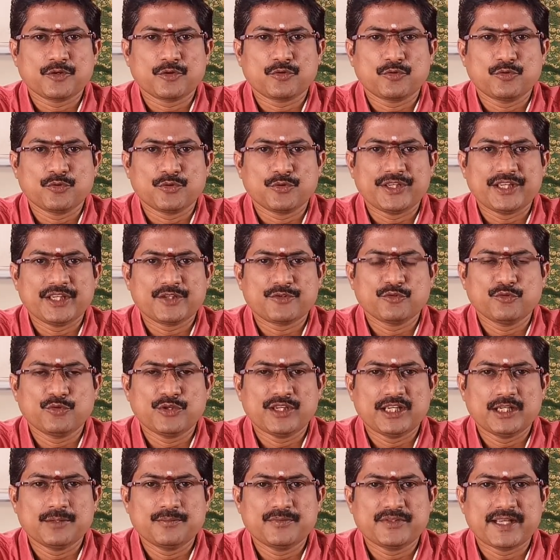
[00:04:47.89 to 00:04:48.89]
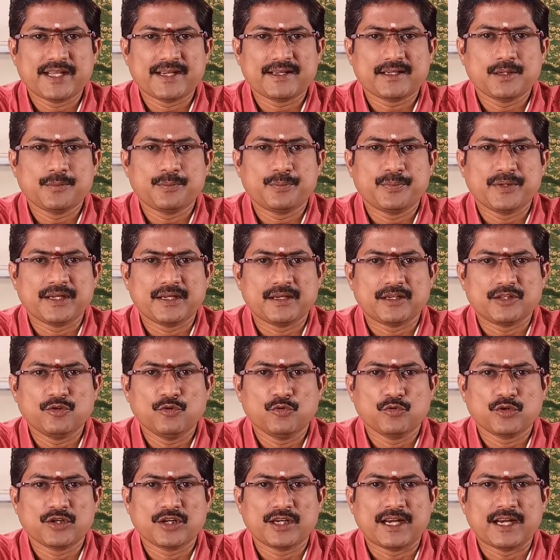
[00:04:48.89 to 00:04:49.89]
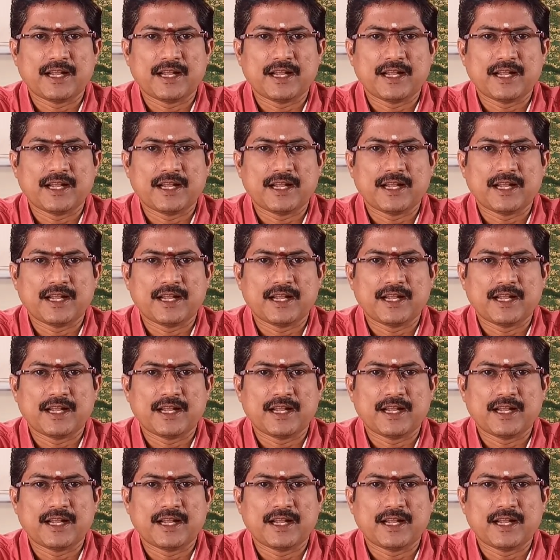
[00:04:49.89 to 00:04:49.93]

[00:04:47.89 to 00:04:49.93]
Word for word: இடத்துக்குரிய சூரியனும் சேர்க்கை பெறுகிறது